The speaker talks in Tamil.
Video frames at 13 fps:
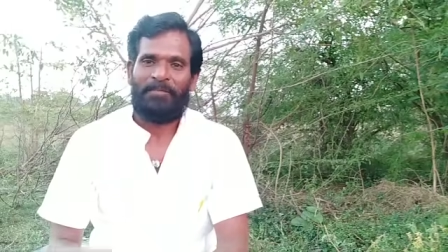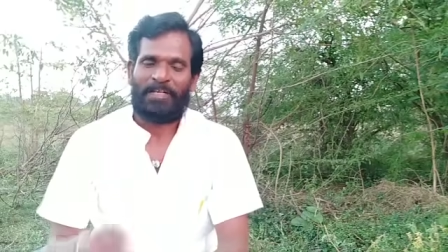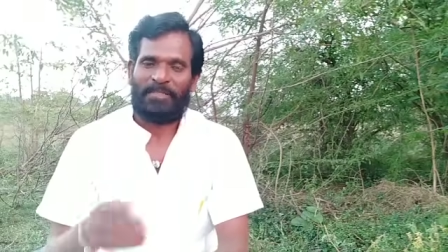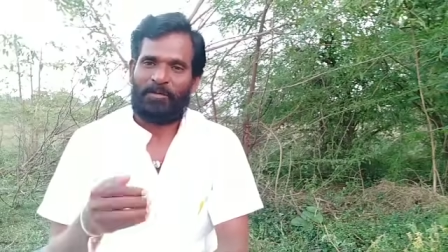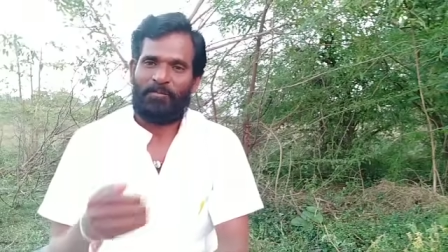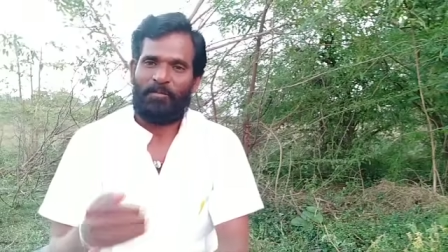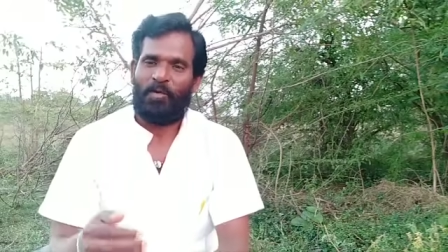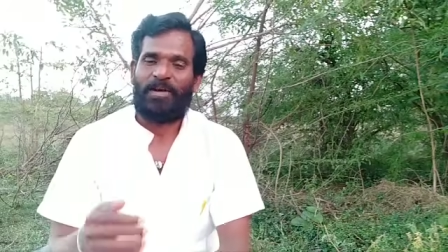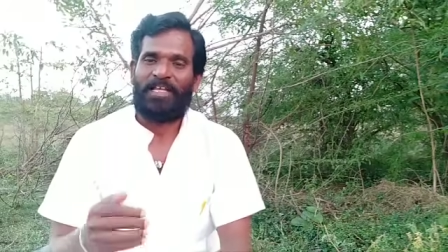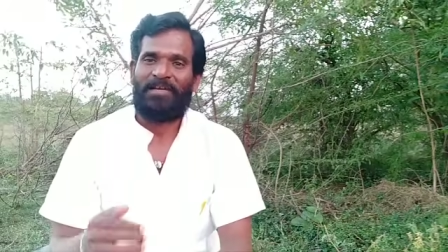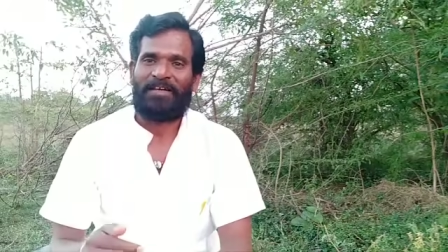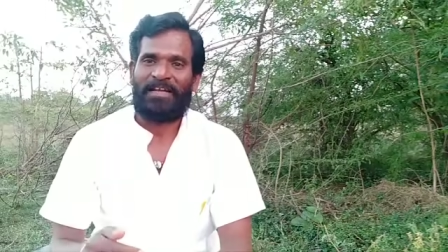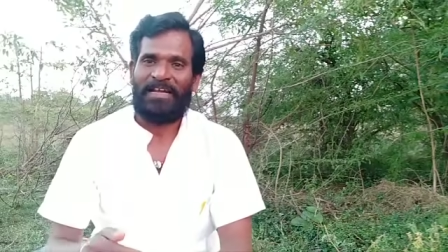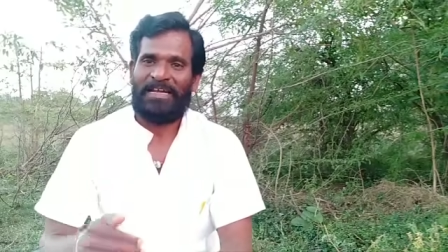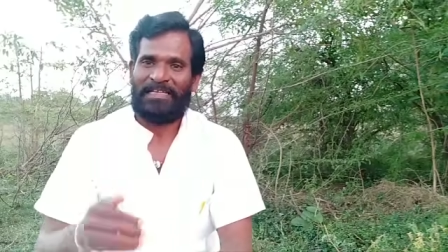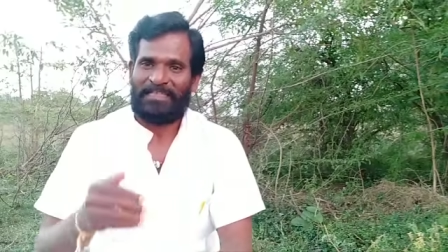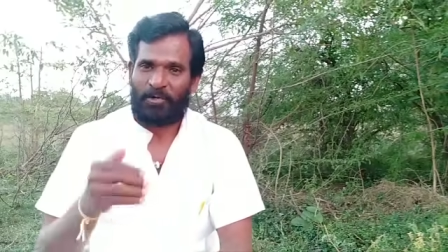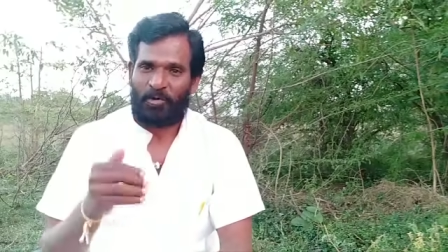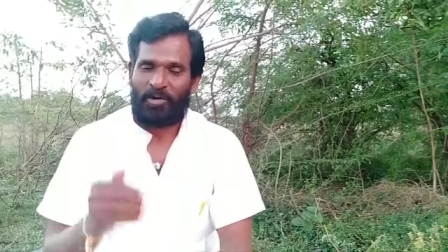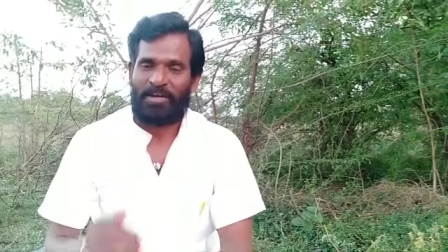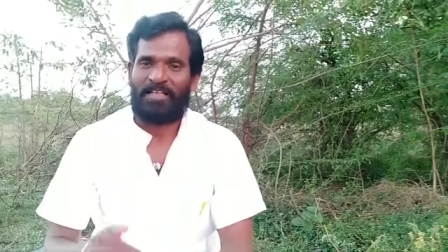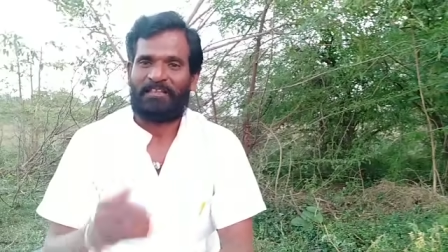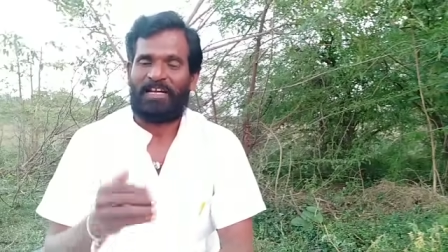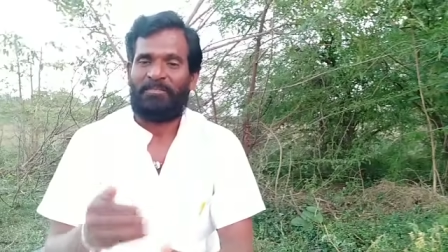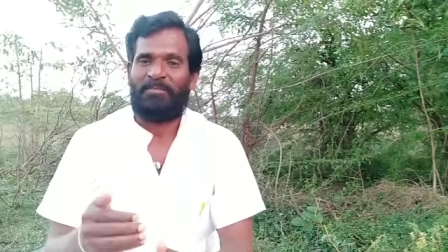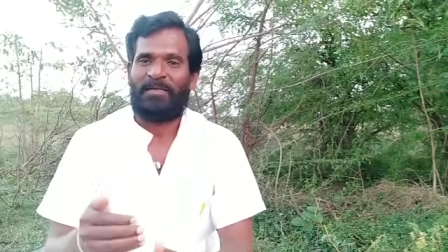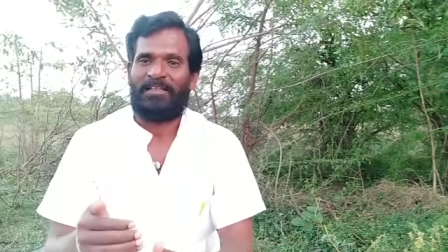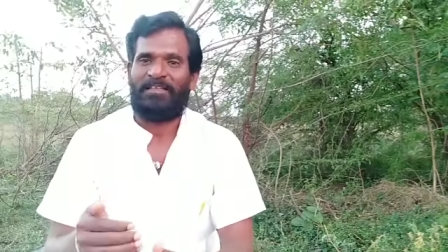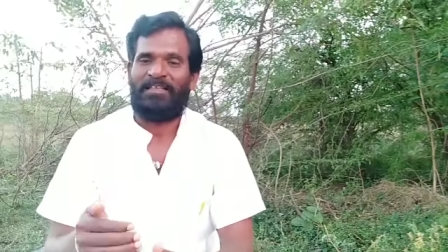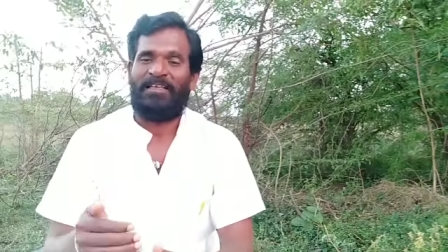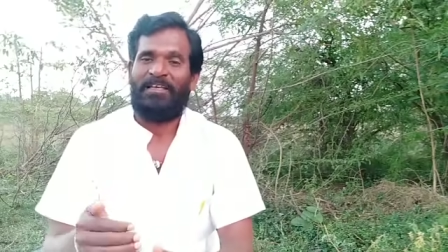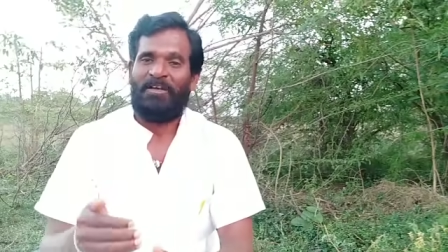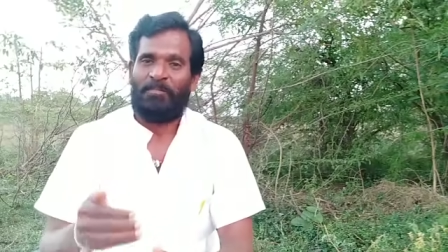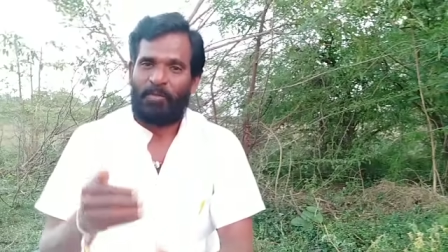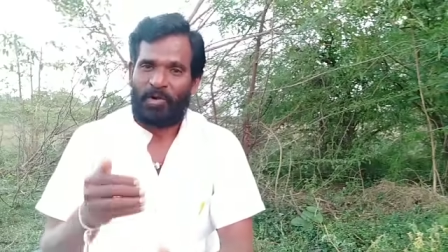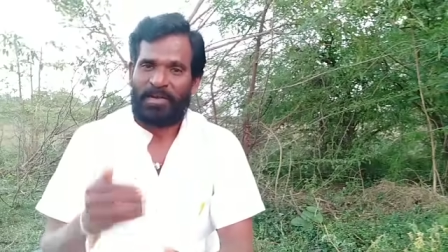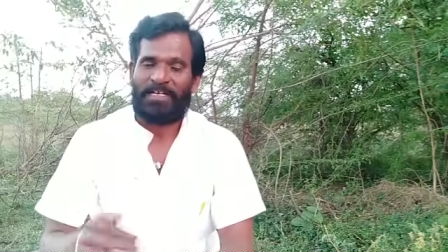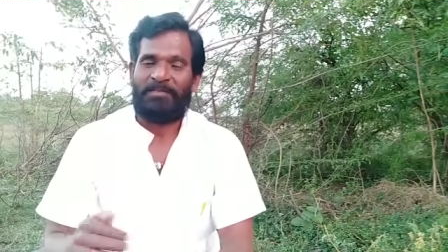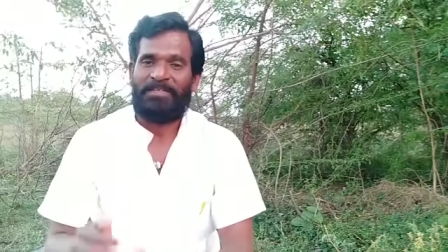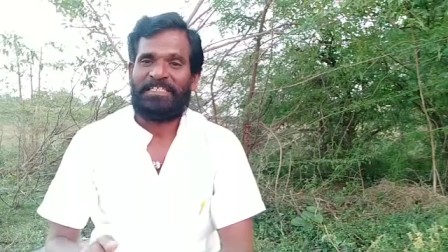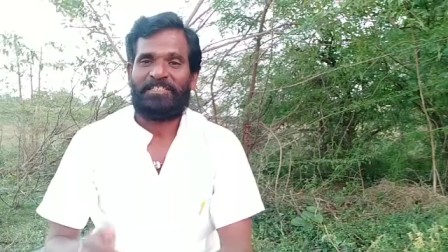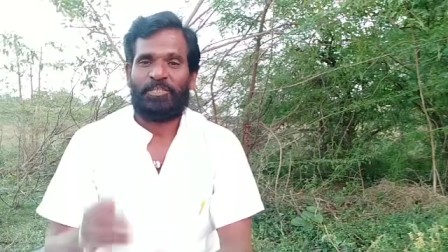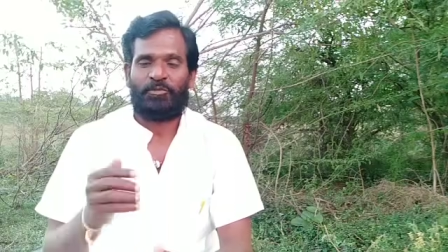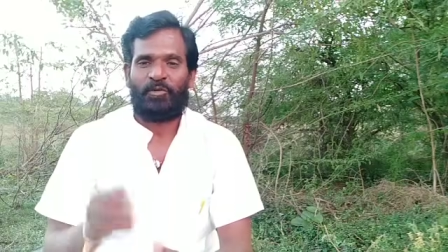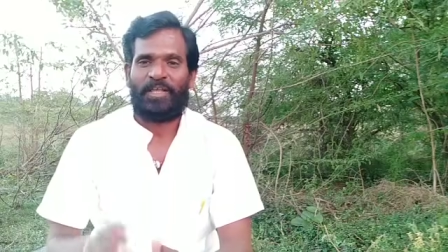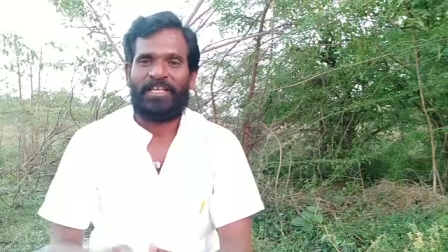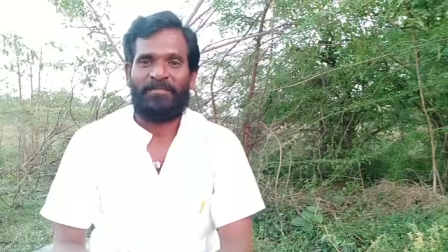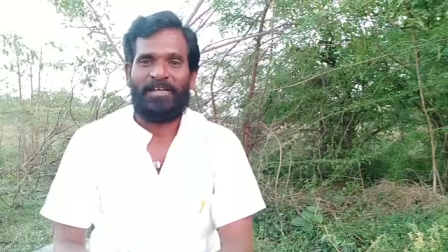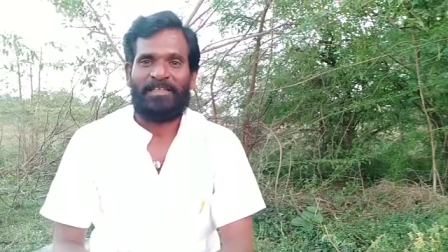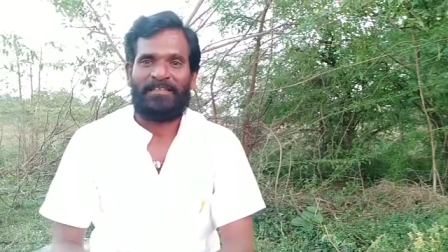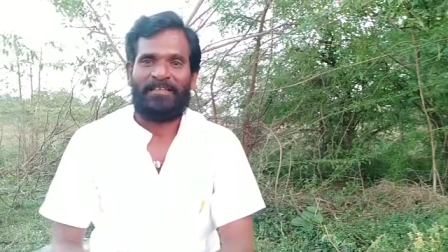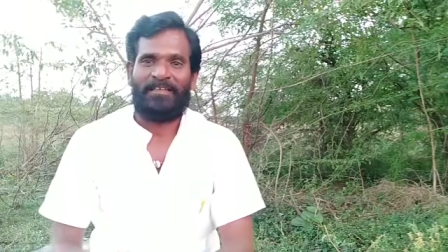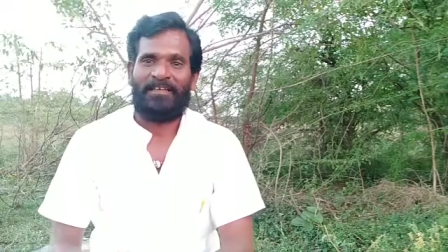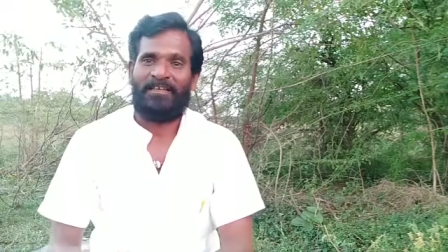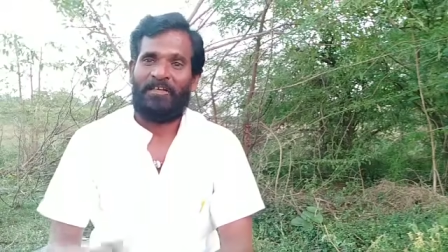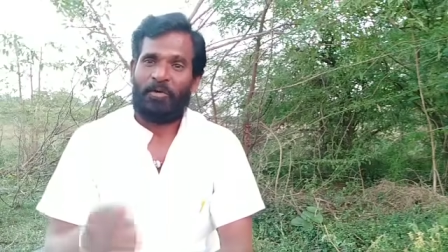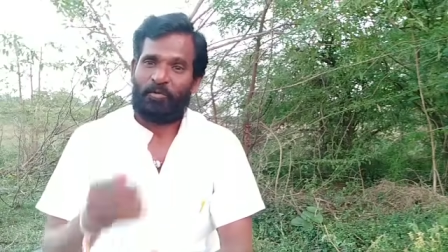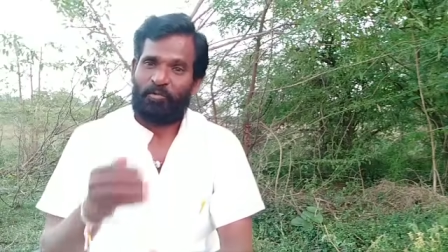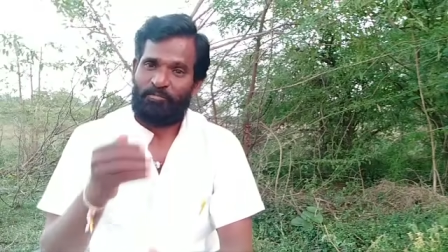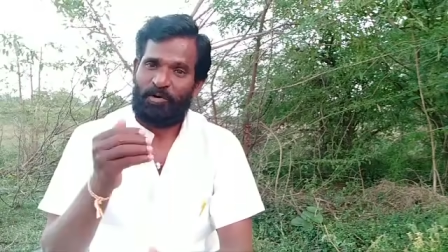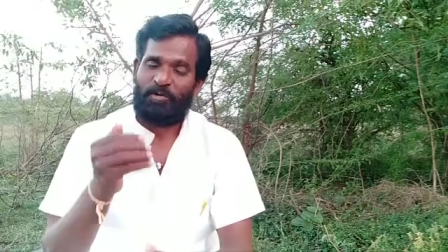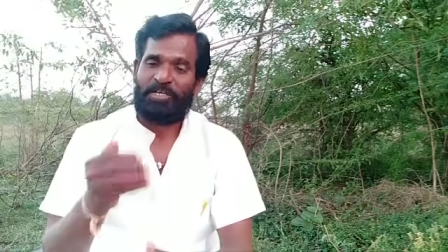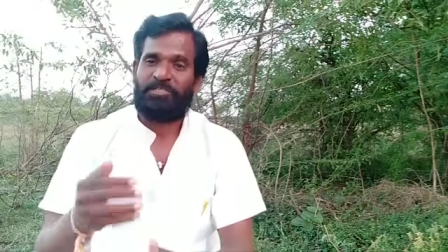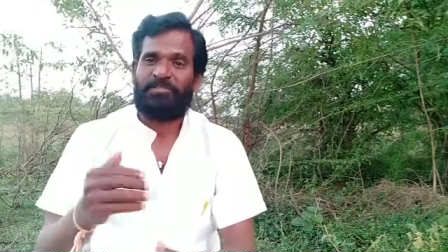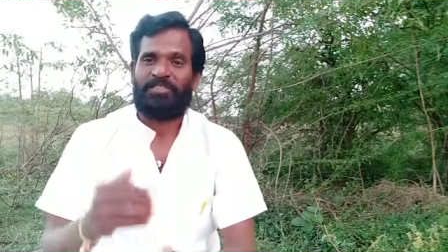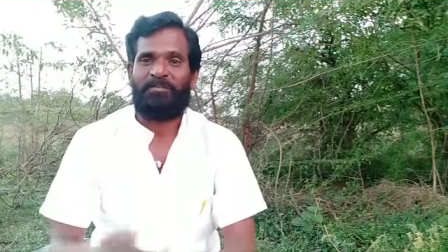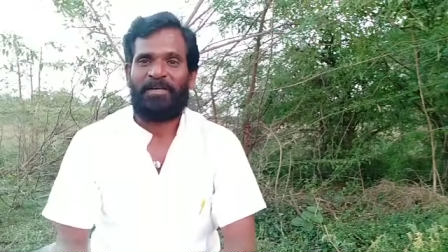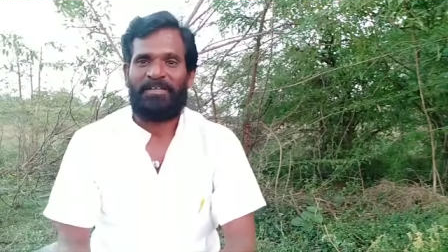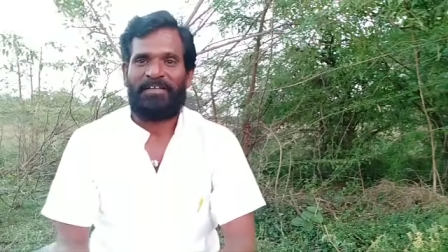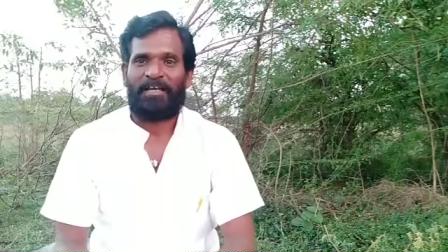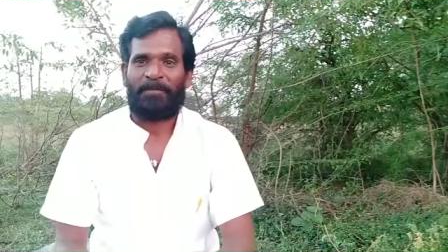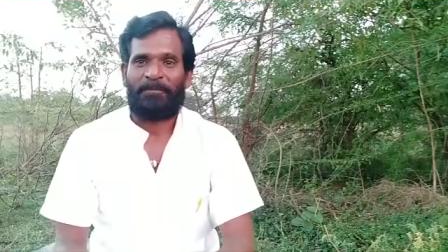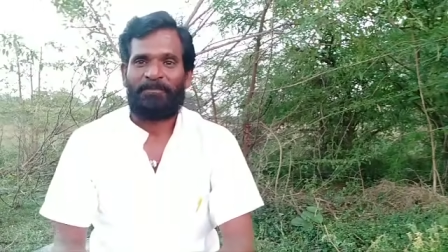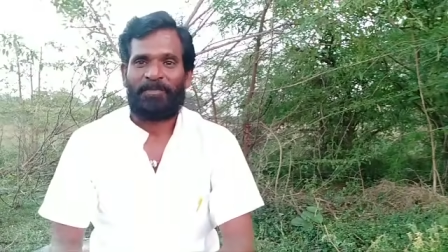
பிரதமர் மோடி அவர்கள் இந்த கொரோனா தடுப்பு மருந்து போடுகின்ற விஷயத்தை தொடங்கி வைத்து ரொம்ப உணர்ச்சி வசப்பட்டுட்டார்